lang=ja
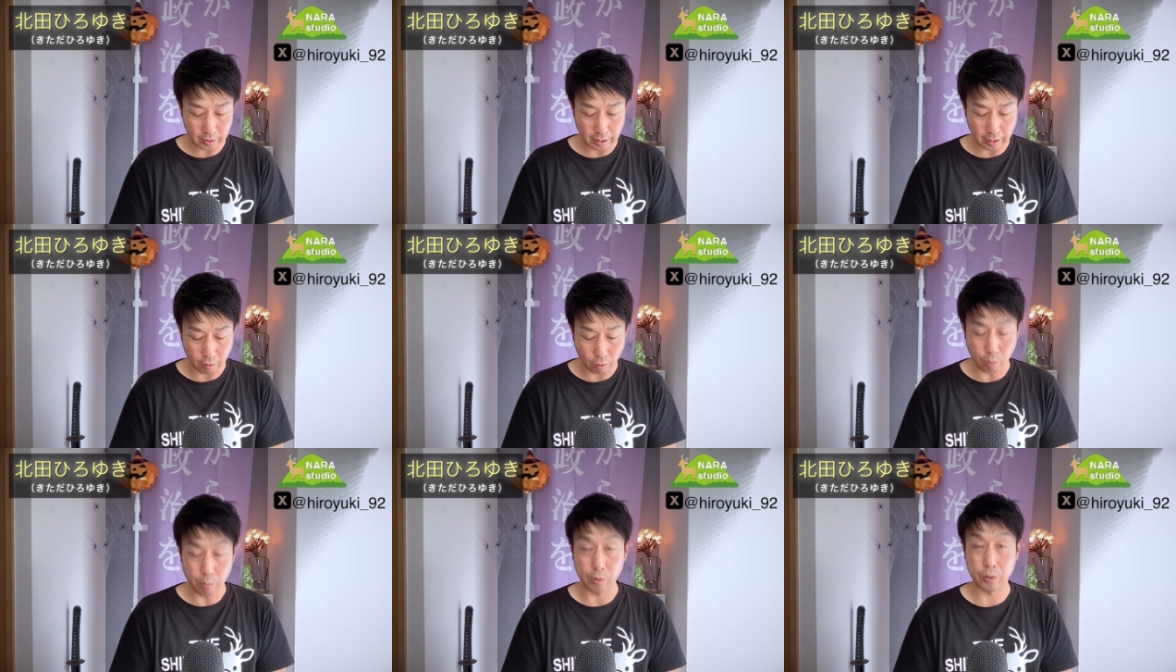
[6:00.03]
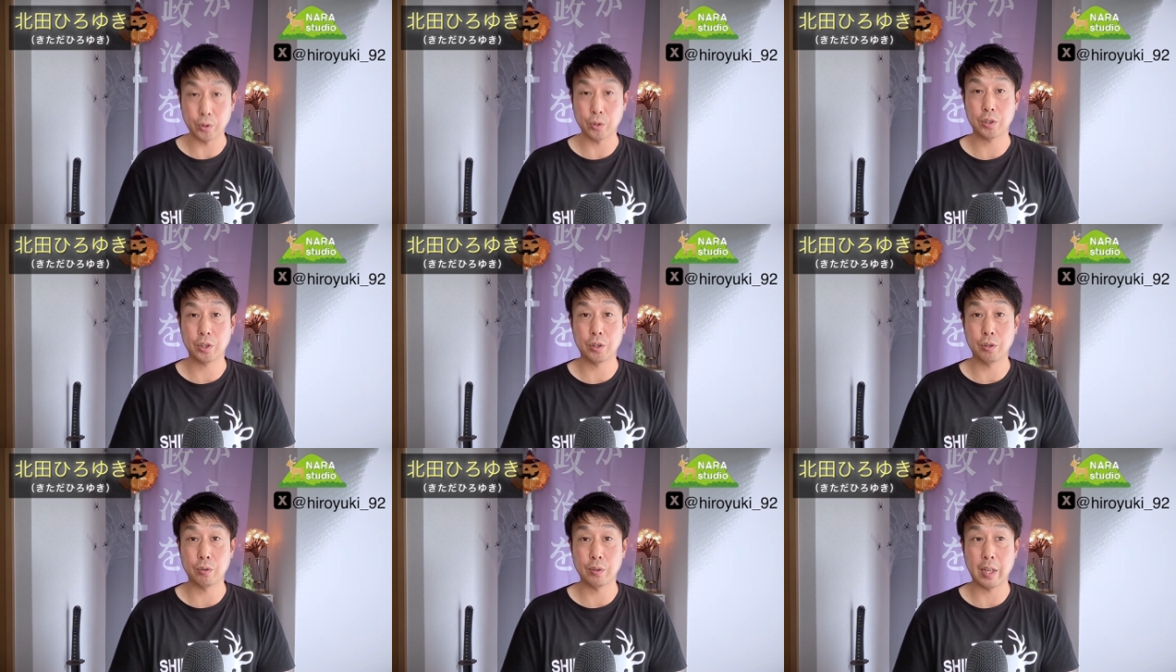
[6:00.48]
ね、ほぼ組
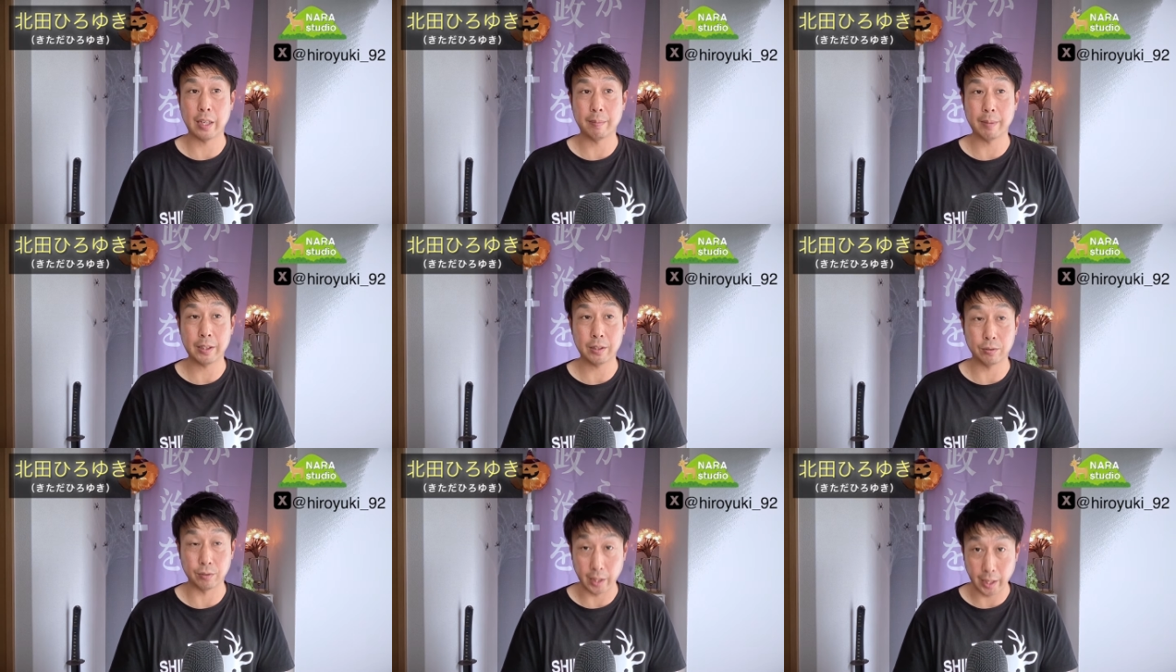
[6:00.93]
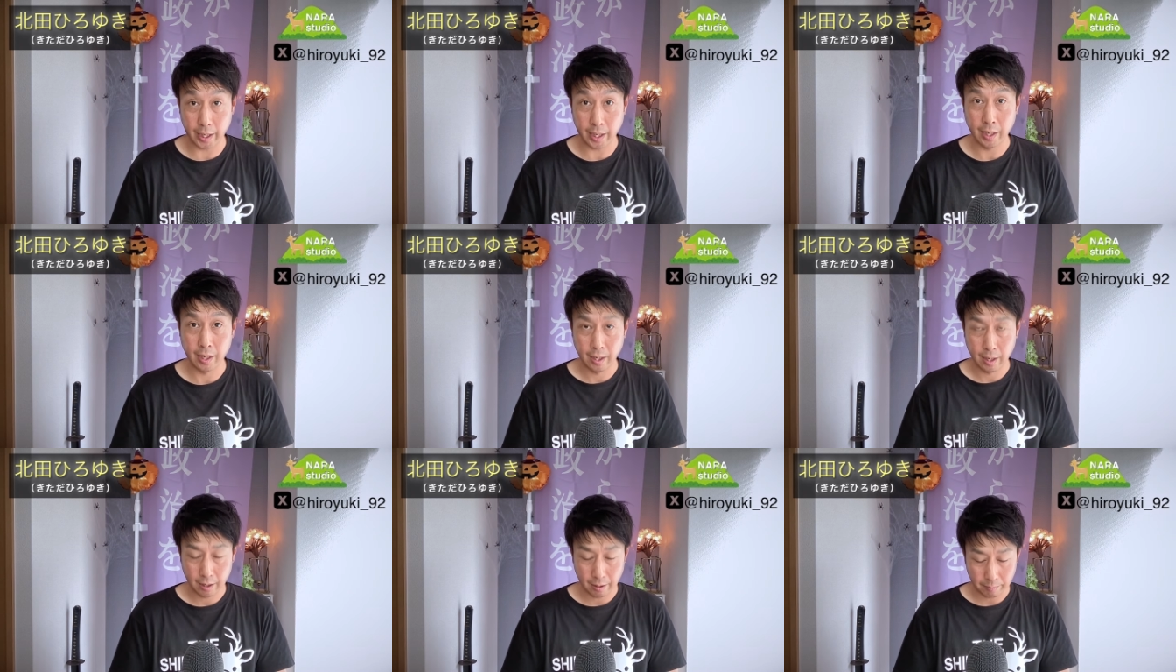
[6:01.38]
織票になりますのでね。
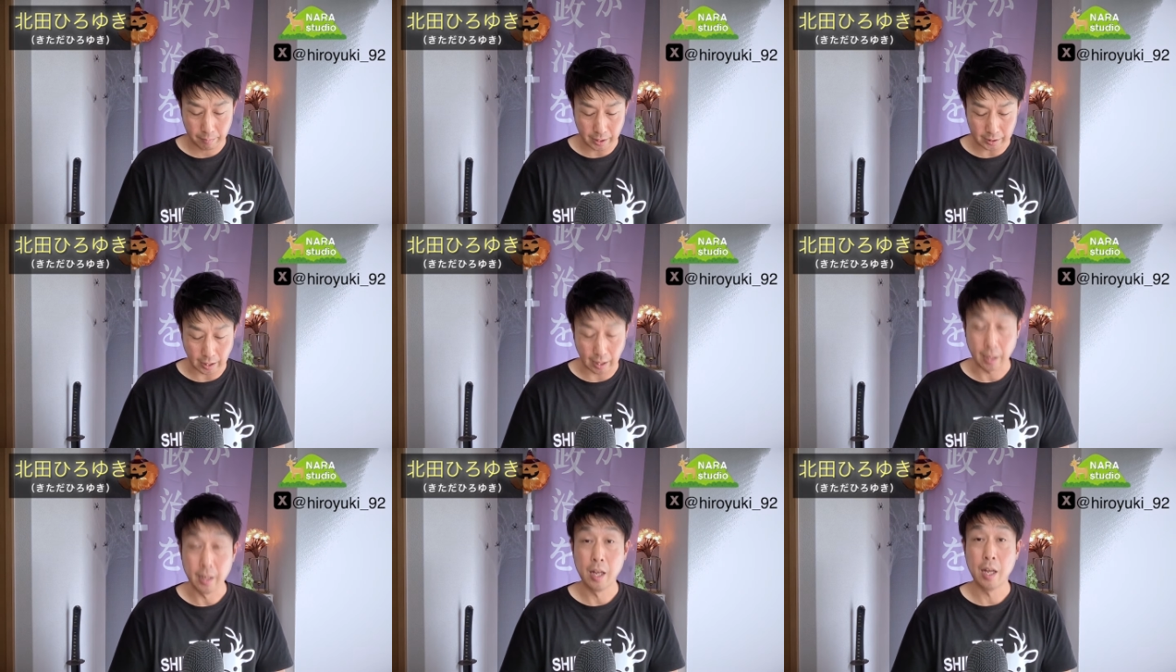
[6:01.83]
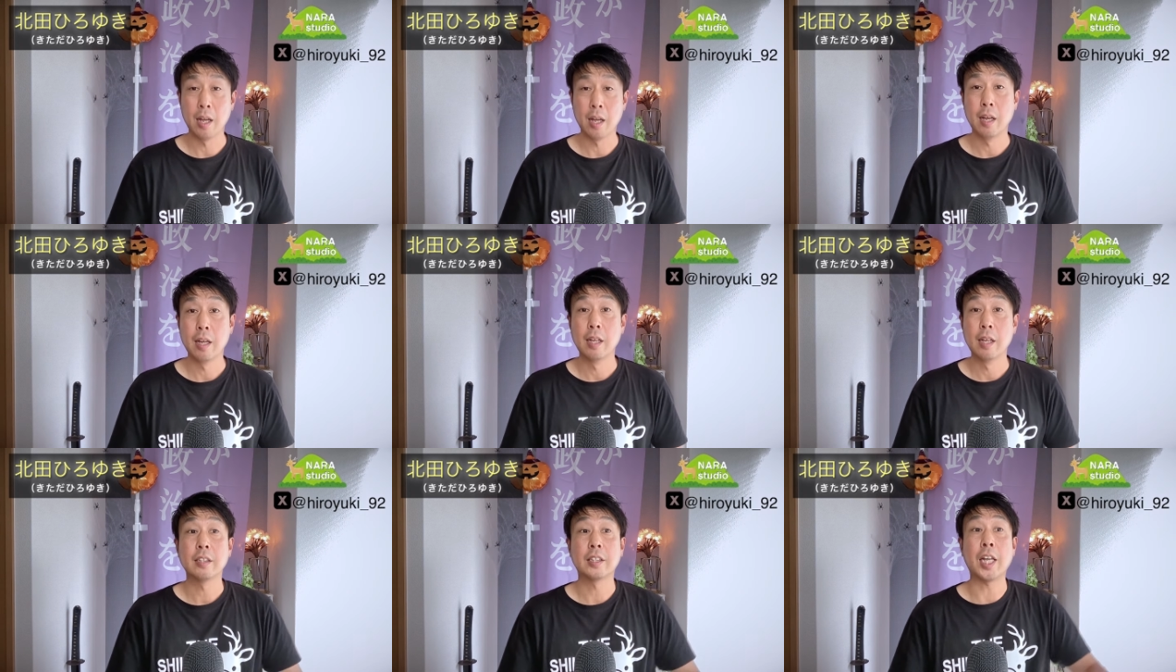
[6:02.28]
皆さん、
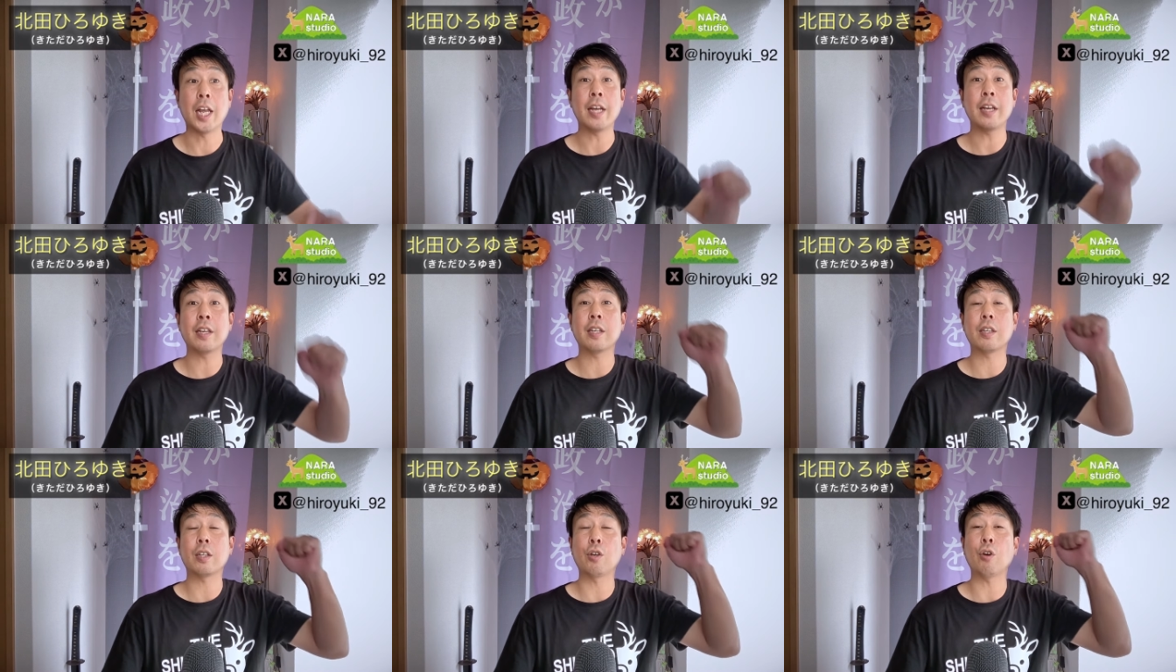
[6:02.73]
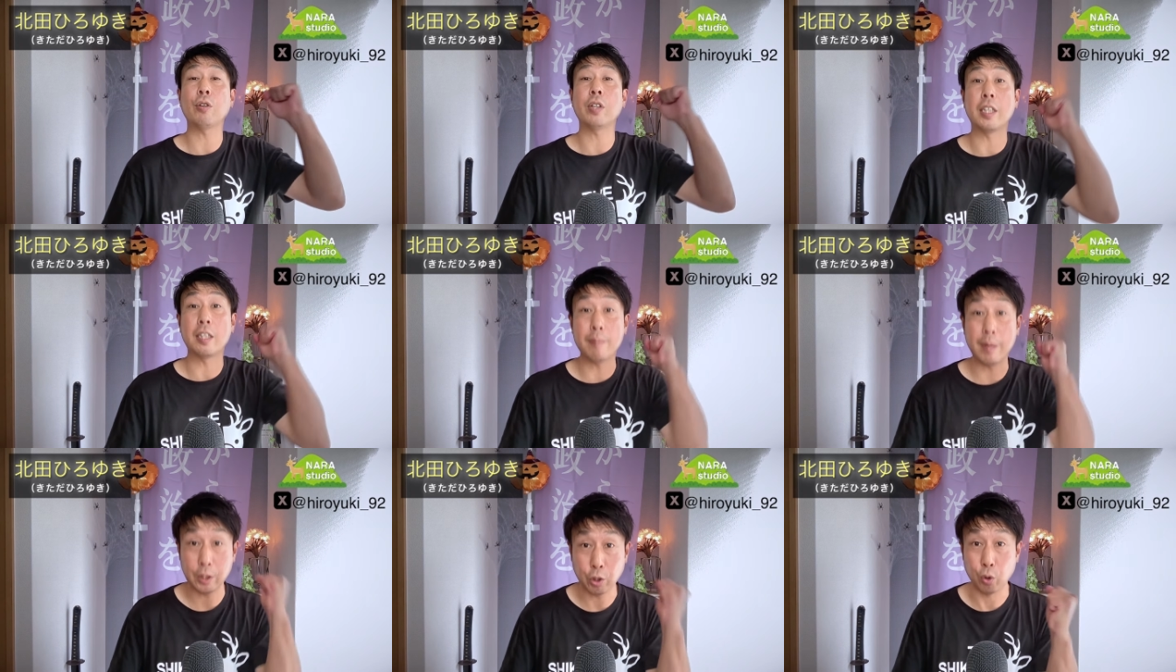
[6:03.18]
選挙に
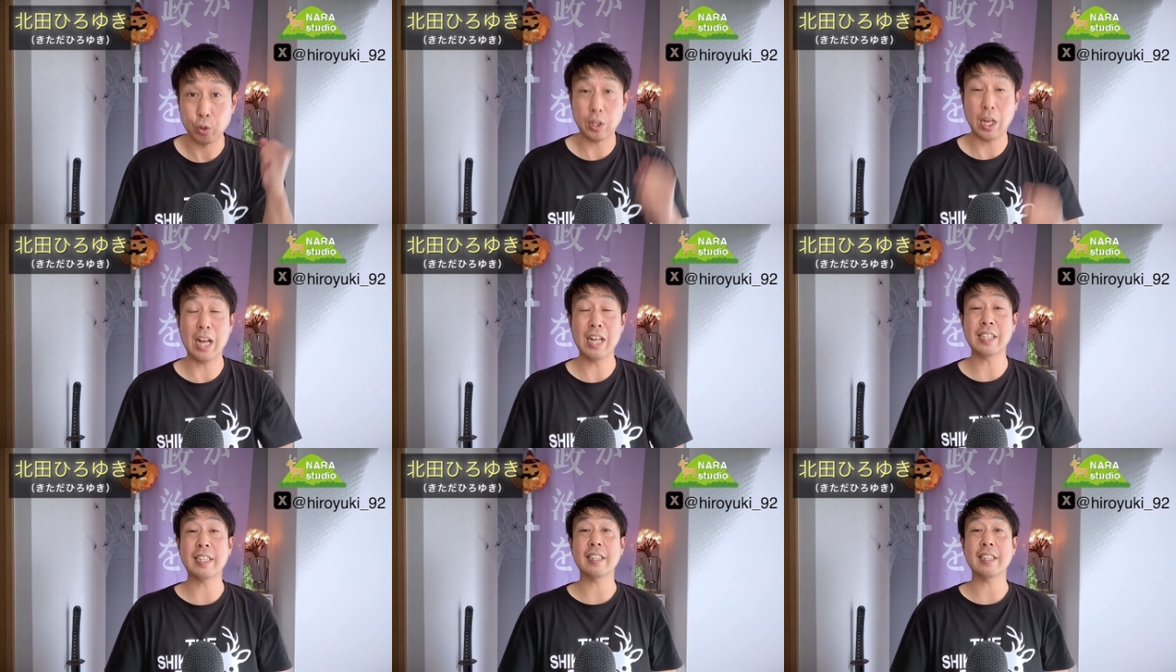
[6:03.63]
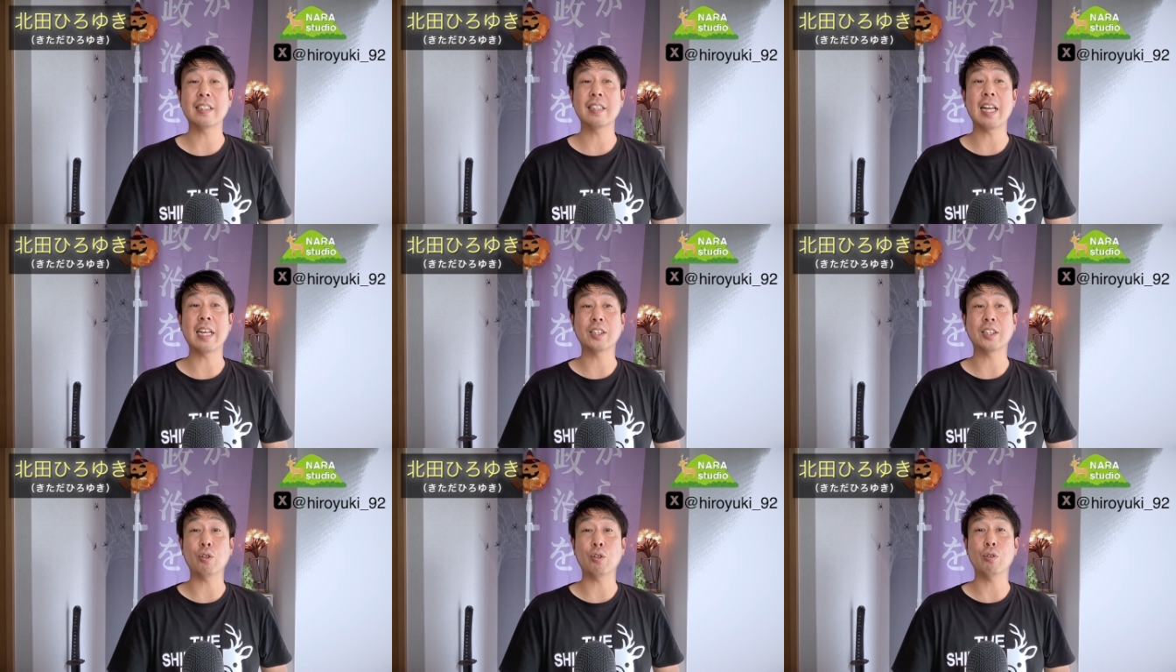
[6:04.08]
行きましょう。大切
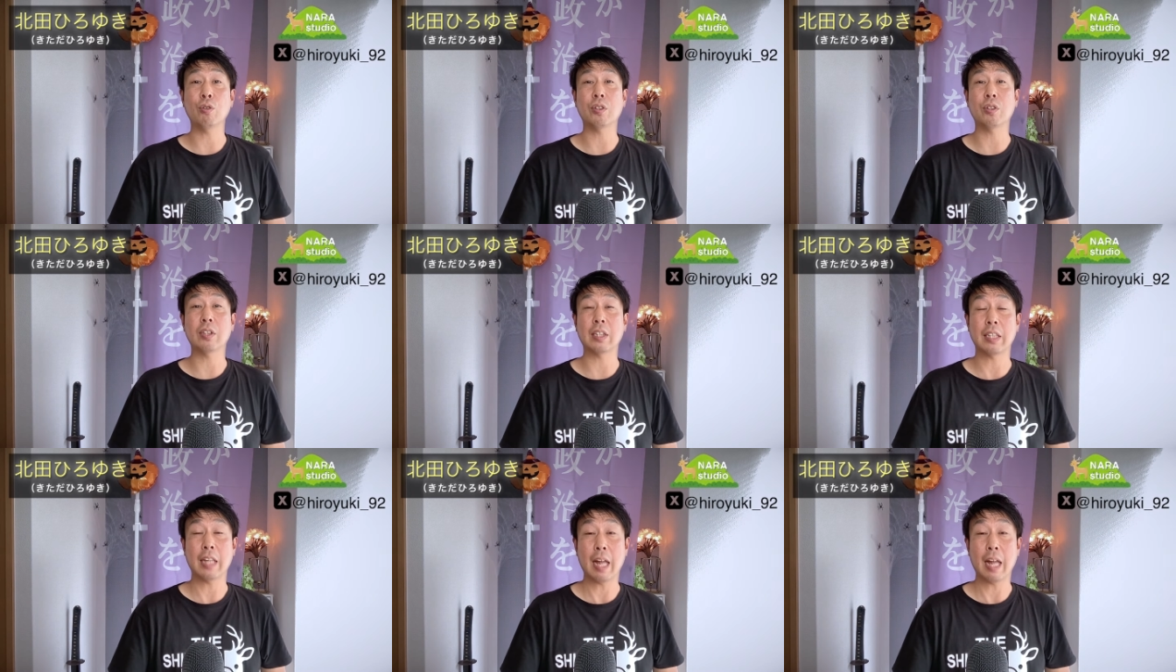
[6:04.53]
な人の